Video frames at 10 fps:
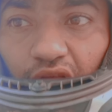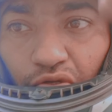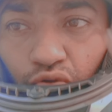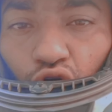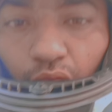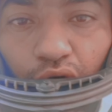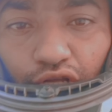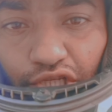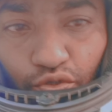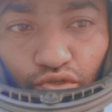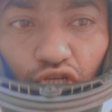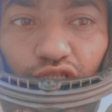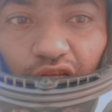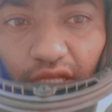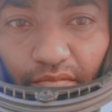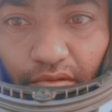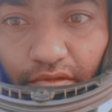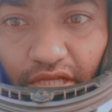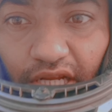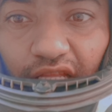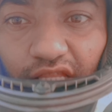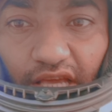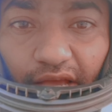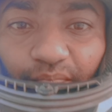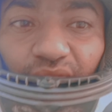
কিছু কম বয়সী জুনিয়র ছেলেদেরকে দিয়ে